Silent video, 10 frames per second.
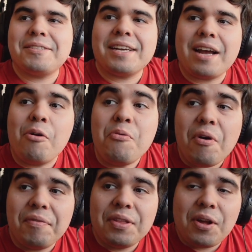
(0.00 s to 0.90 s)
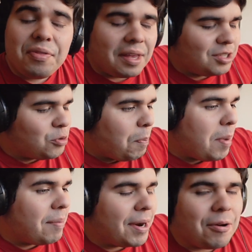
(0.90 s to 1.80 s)
acá a un nuevo video de
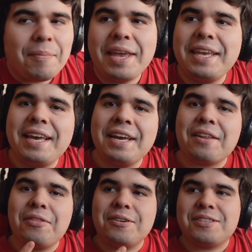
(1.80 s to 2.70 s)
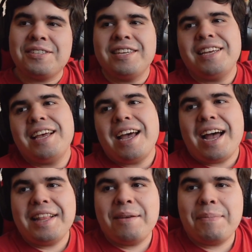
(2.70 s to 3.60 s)
Super Mario Maker 2.
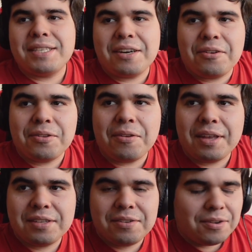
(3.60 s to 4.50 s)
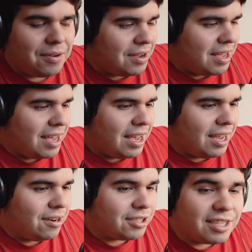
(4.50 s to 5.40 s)
Antes de empezar con todo esto,
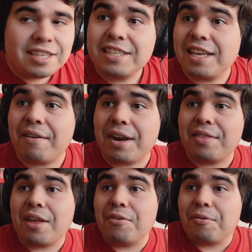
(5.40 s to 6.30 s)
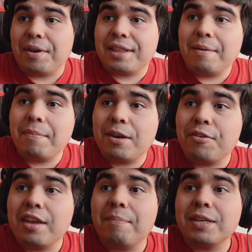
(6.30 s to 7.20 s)
eh, no sé si se habrán dado cuenta, pero
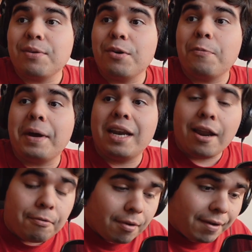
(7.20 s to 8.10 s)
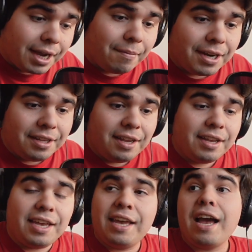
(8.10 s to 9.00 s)
ya empezamos a ocupar la nueva
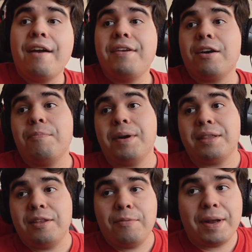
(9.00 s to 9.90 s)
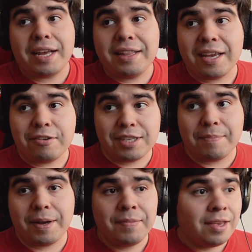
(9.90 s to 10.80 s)
camarita que había compartido. Para gente que no
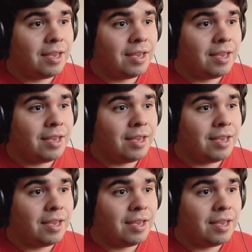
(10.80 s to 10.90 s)
sepa,